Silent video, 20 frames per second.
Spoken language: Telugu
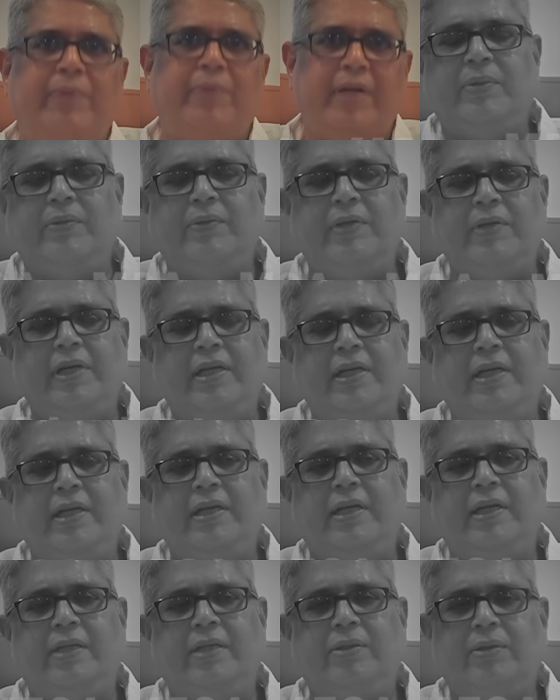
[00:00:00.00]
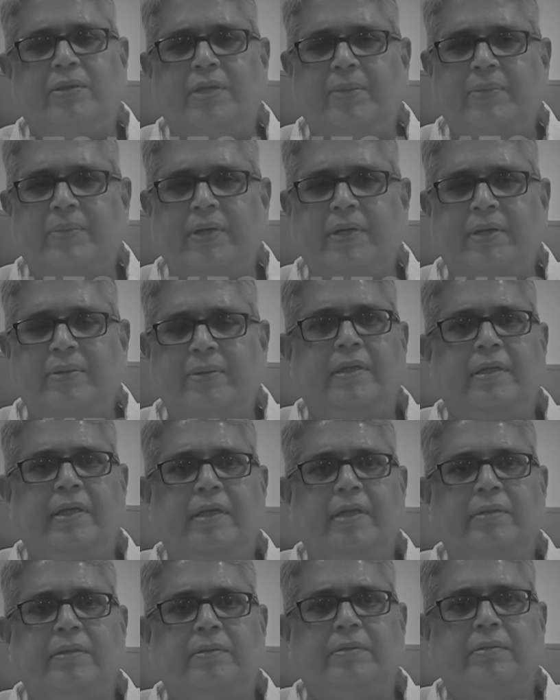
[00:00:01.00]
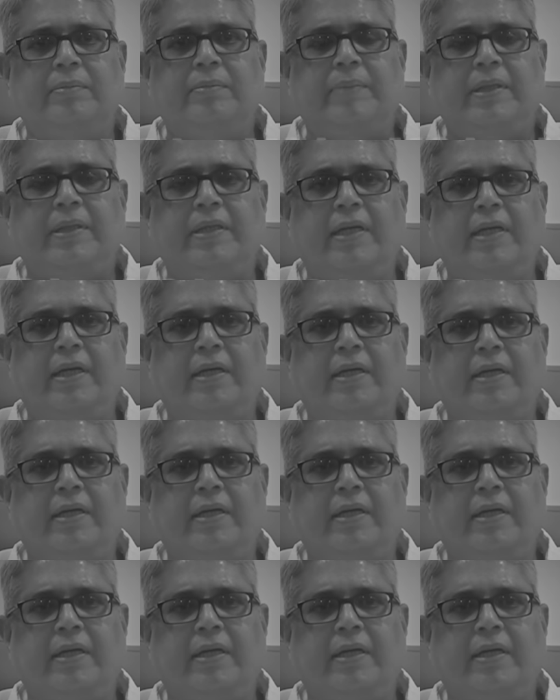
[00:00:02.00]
పవన్ కళ్యాణ్ గారితో నా ప్రయాణం నేను పెద్ద